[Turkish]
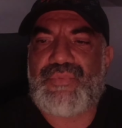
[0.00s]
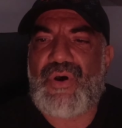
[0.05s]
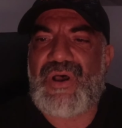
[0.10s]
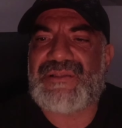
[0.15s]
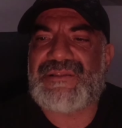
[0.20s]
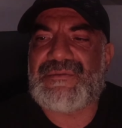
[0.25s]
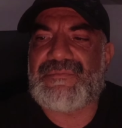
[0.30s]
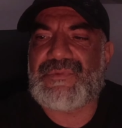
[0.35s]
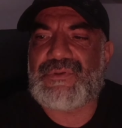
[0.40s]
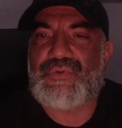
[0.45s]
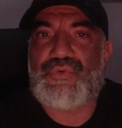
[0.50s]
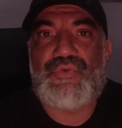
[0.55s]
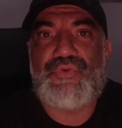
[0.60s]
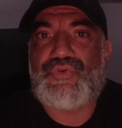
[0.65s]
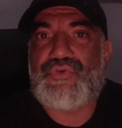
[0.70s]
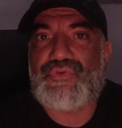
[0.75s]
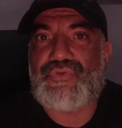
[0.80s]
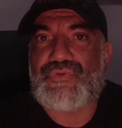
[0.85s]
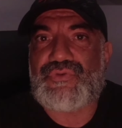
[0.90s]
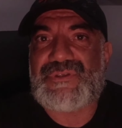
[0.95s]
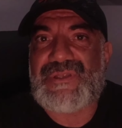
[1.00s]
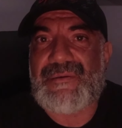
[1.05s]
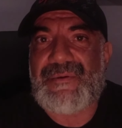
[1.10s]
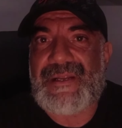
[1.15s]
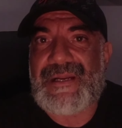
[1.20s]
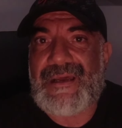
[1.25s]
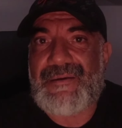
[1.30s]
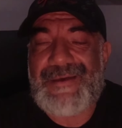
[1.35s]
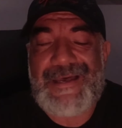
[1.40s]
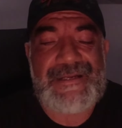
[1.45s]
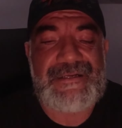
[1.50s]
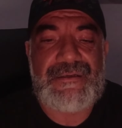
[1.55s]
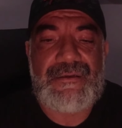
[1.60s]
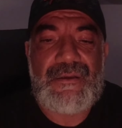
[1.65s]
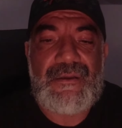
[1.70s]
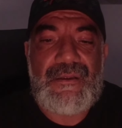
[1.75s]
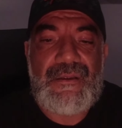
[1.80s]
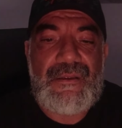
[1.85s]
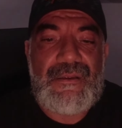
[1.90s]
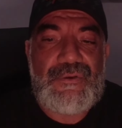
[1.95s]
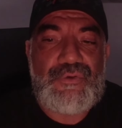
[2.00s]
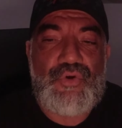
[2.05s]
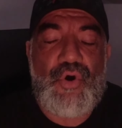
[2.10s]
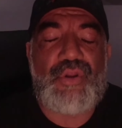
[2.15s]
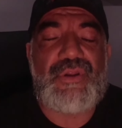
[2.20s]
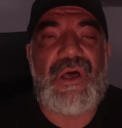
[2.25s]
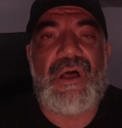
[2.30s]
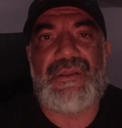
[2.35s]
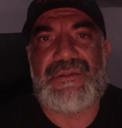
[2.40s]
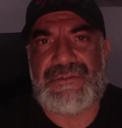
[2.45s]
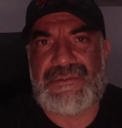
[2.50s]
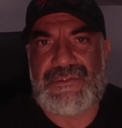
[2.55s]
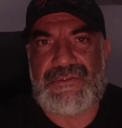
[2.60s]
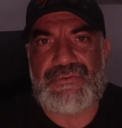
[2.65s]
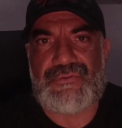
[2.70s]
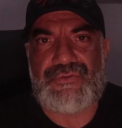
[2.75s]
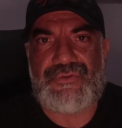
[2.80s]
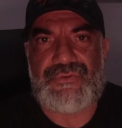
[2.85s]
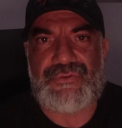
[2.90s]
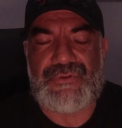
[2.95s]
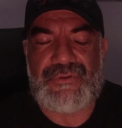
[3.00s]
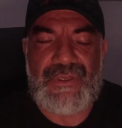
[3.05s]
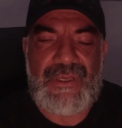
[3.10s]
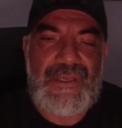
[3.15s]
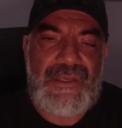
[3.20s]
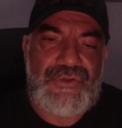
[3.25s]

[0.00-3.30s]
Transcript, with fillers: Bu atımlık kurşununuzla beraber yol aldığınızı düşünün.